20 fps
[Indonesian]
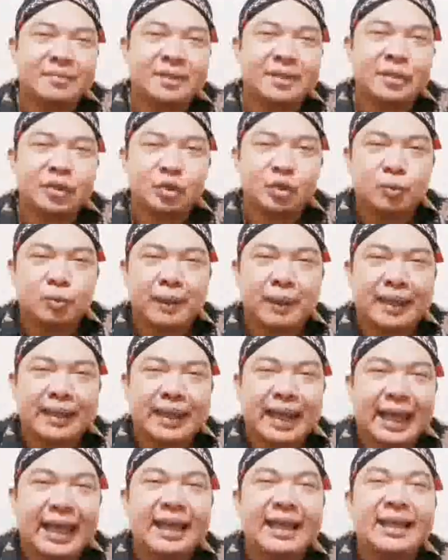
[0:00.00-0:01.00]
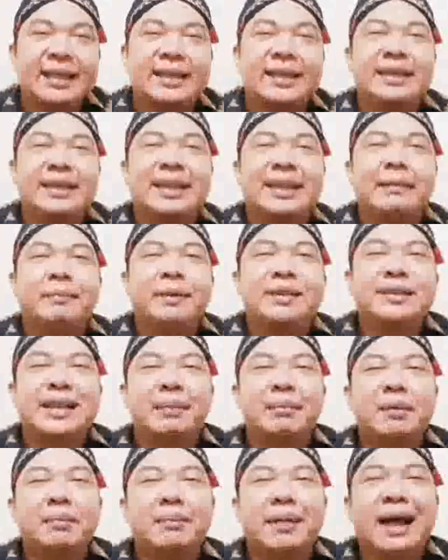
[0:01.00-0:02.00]
supaya kita
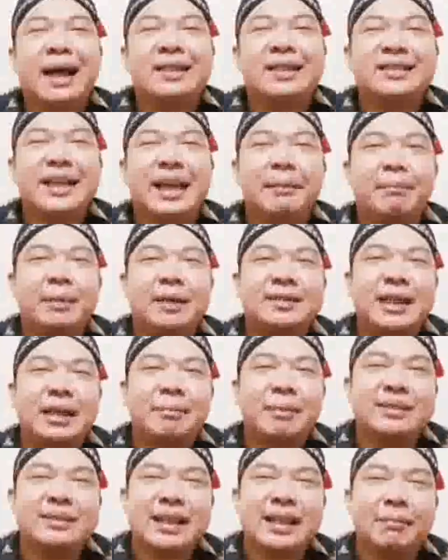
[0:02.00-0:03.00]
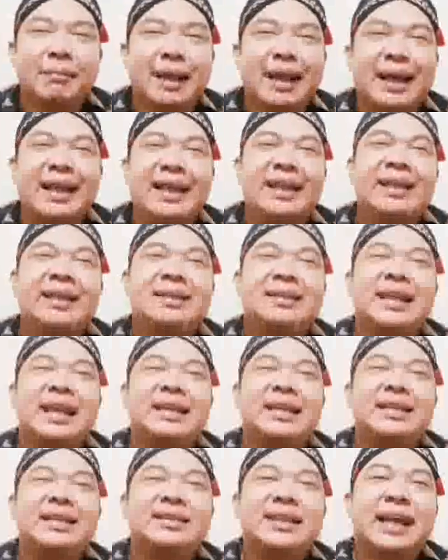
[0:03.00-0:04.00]
bisa membahasnya bersama-sama
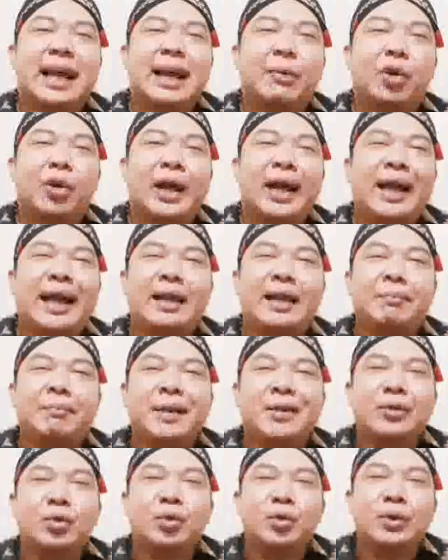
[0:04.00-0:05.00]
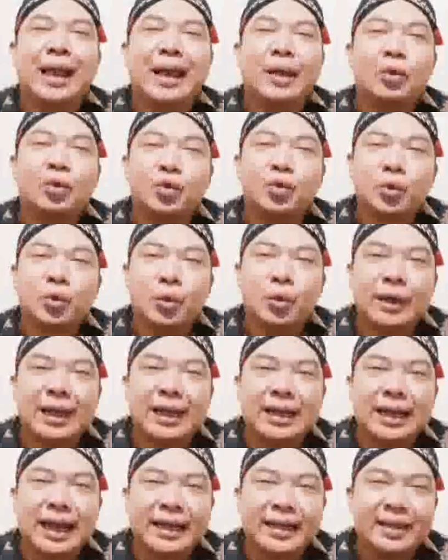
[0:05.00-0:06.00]
dan insya Allah akan berguna untuk
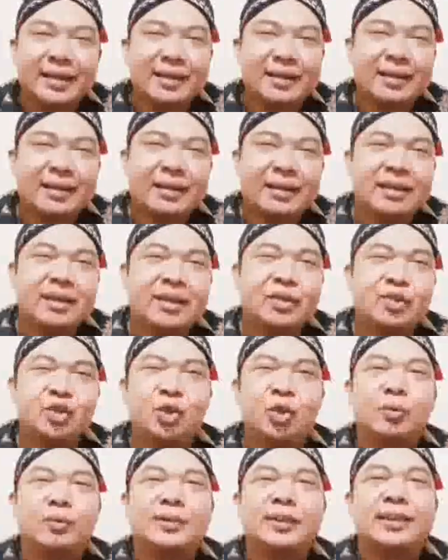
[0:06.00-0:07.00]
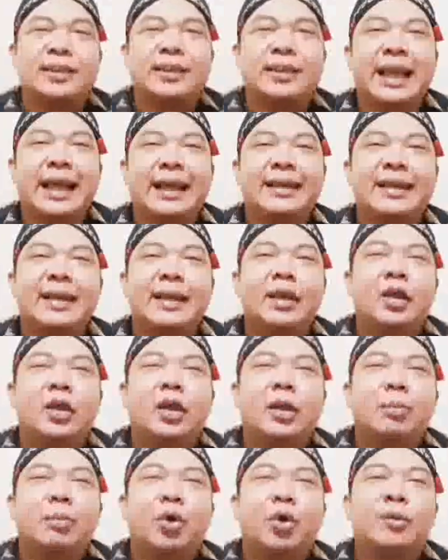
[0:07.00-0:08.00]
orang lain. Cukup sekian,
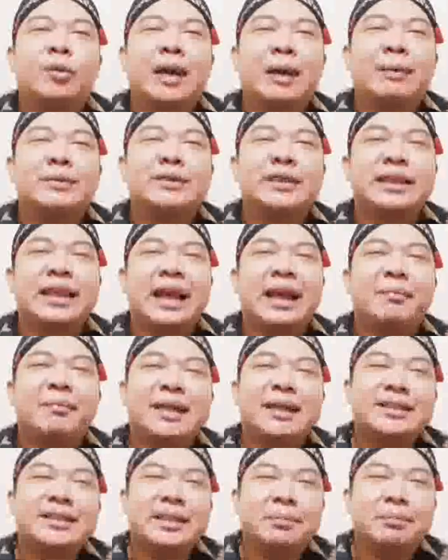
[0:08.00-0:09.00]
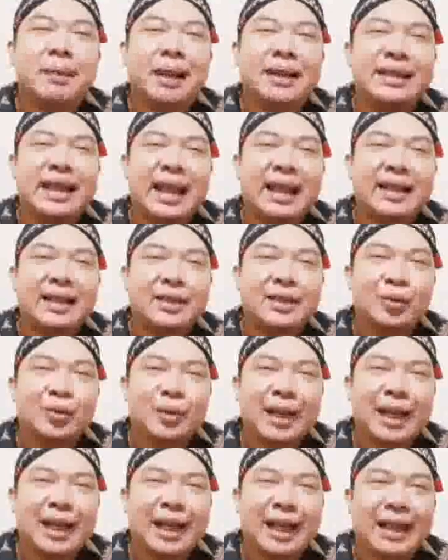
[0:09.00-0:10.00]
mohon maaf jika masih banyak
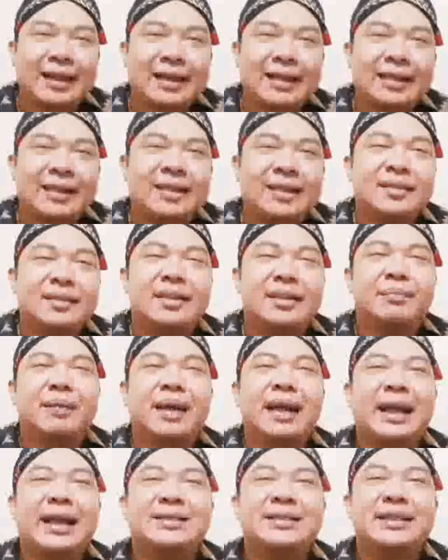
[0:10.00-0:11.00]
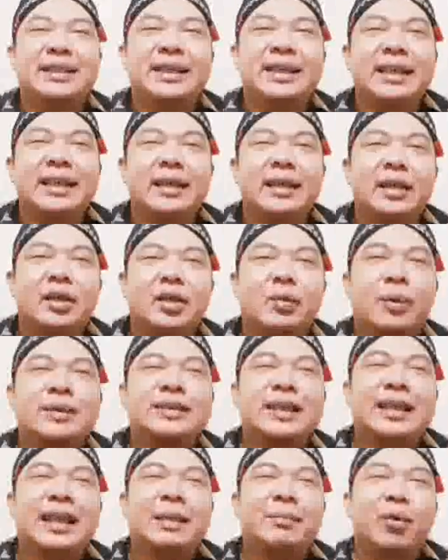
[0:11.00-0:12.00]
kekurangan. Terima kasih.
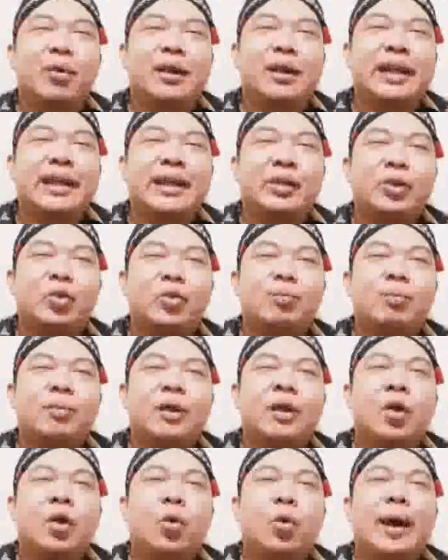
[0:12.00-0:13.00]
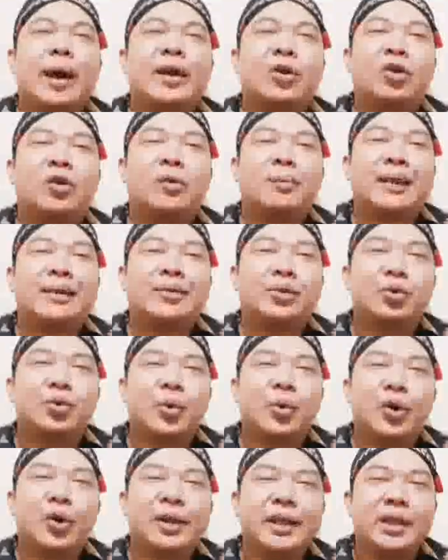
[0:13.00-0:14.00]
Wassalamualaikum
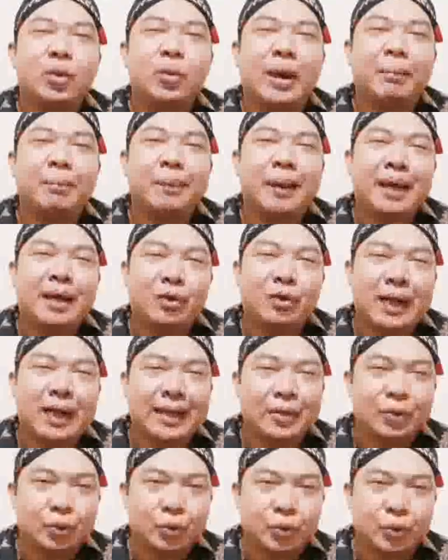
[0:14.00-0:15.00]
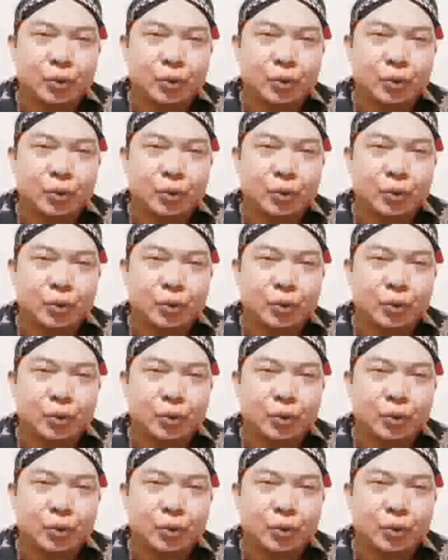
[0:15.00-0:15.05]
warahmatullahi wabarakatuh.